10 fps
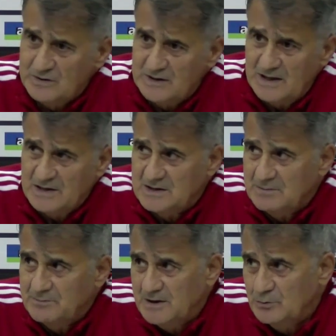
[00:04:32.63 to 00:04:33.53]
Onu
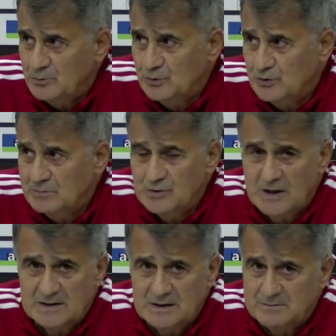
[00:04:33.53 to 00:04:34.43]
değiştirmeyi düşünüyorum
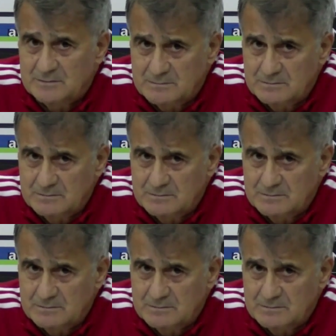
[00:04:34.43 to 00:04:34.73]
şu anda.